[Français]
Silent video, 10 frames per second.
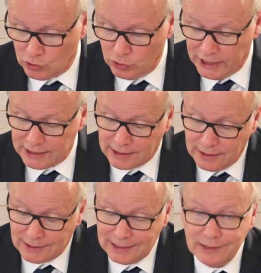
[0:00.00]
connaître
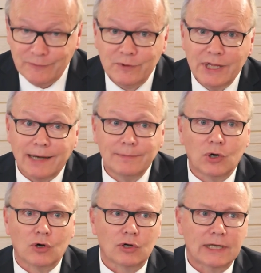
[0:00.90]
un règne
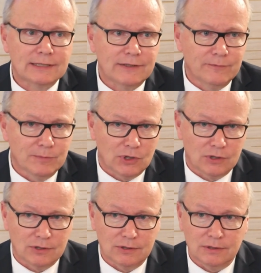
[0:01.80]
finalement
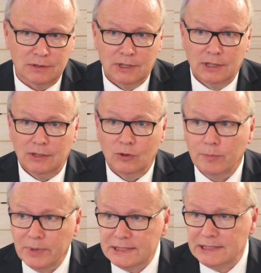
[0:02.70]
relativement euh, euh,
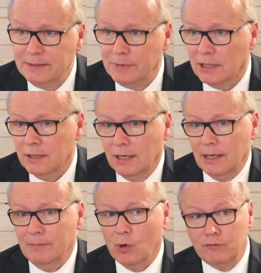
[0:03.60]
paisible.
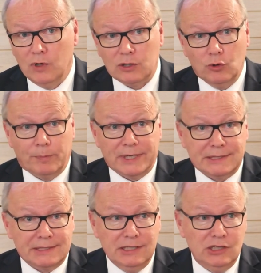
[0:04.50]
Mais on voit que le
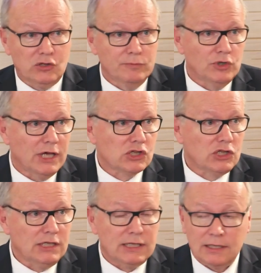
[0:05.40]
prestige
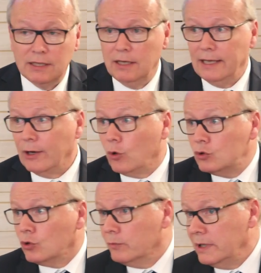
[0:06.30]
monarchique est
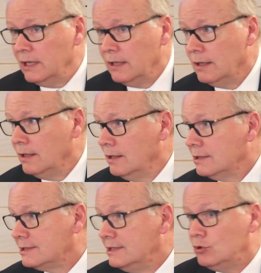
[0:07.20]
retombé.
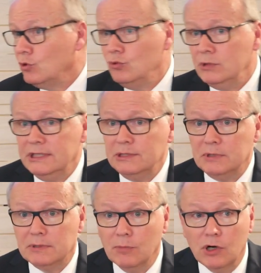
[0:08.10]
Sitôt Louis
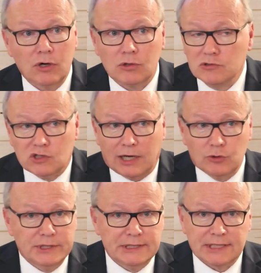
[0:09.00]
XVIII mort,
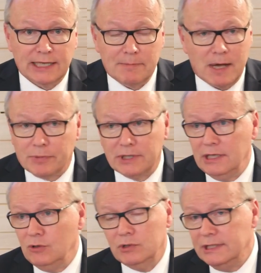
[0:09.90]
Charles X ça n'a pas
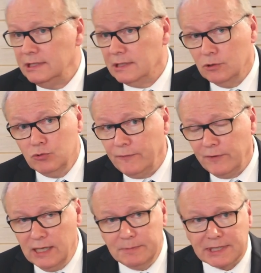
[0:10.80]
pris,
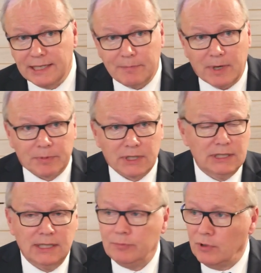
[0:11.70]
Louis-Philippe ça n'a pas
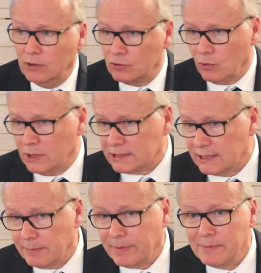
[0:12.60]
pris, Napoléon III ça
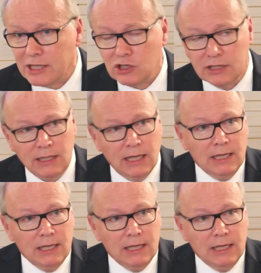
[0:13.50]
n'a pas marché,